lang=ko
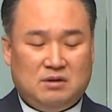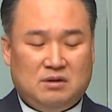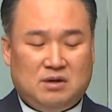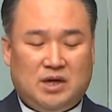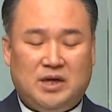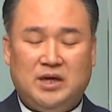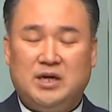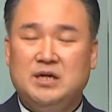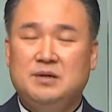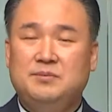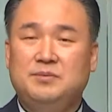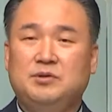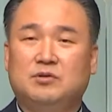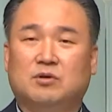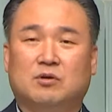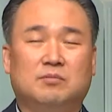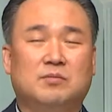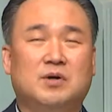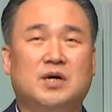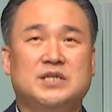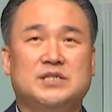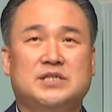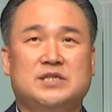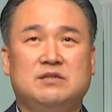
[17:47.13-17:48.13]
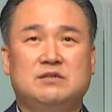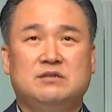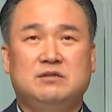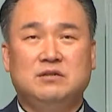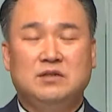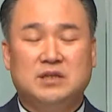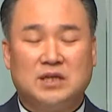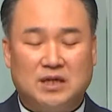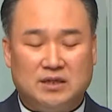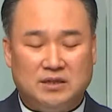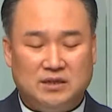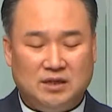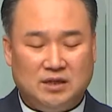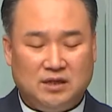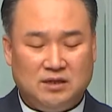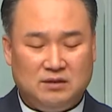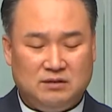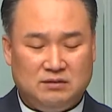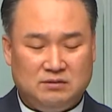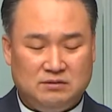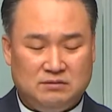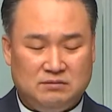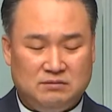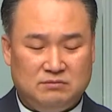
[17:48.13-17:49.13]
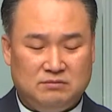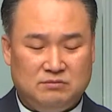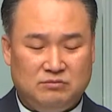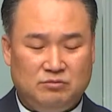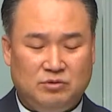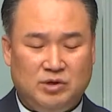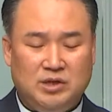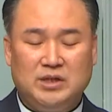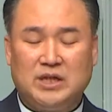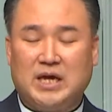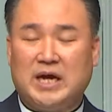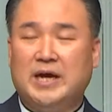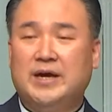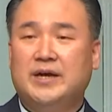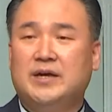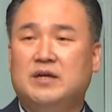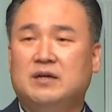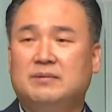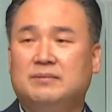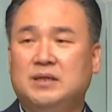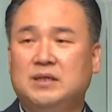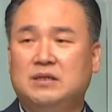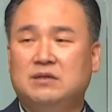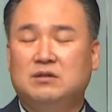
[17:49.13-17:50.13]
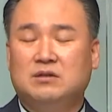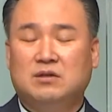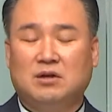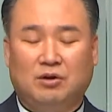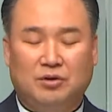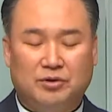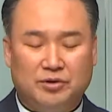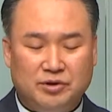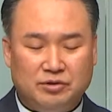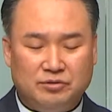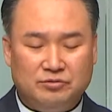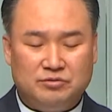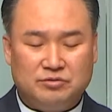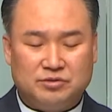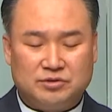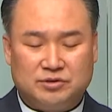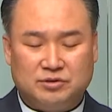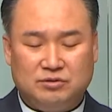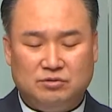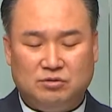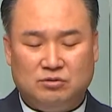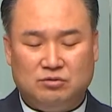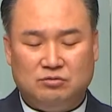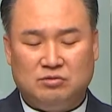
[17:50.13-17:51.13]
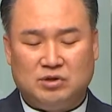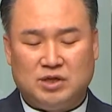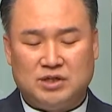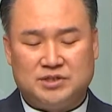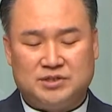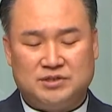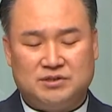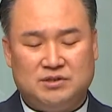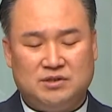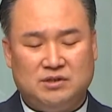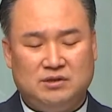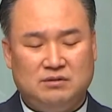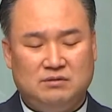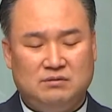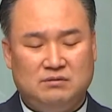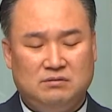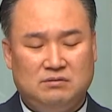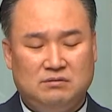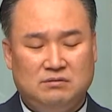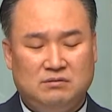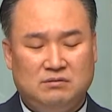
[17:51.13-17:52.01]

하나님이 너무 하시는 것 아니야? 왜 나에게만 이렇게 어려운 것을 요구하시지?